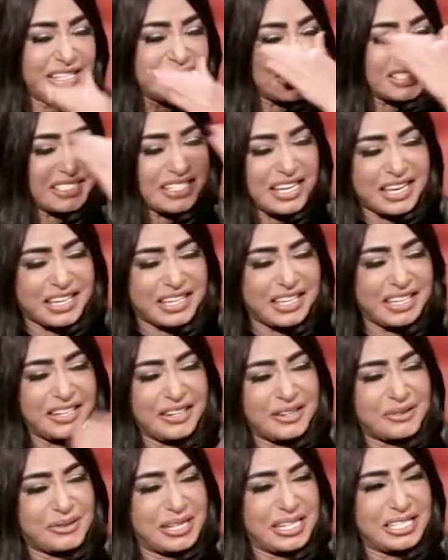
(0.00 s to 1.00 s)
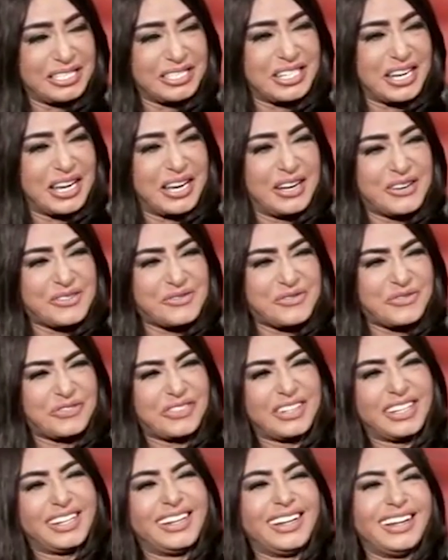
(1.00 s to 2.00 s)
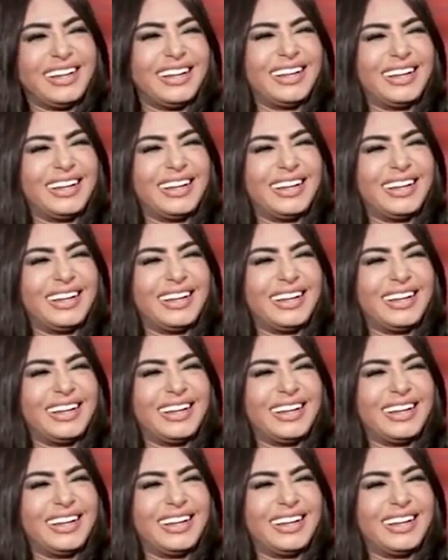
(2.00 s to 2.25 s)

الذاكره ما بقتش عارفه